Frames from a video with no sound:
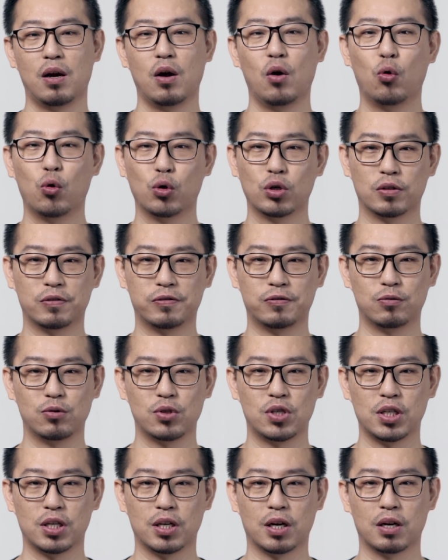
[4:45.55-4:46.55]
或者服务
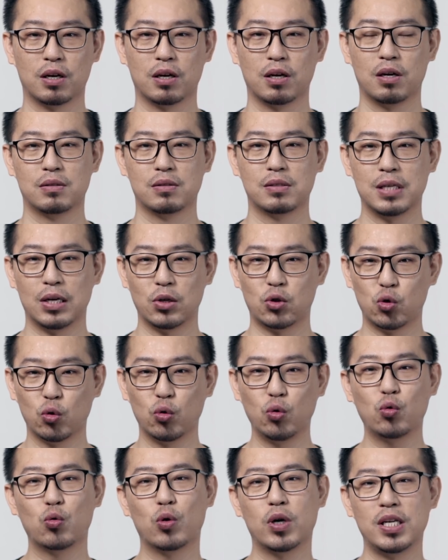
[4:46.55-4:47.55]
器在
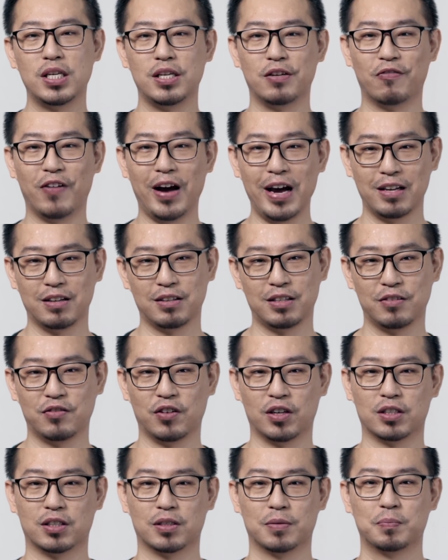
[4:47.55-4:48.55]
中国以外的地
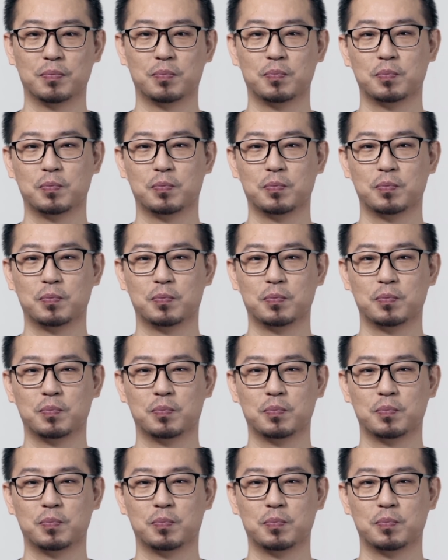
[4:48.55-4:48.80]
方呢，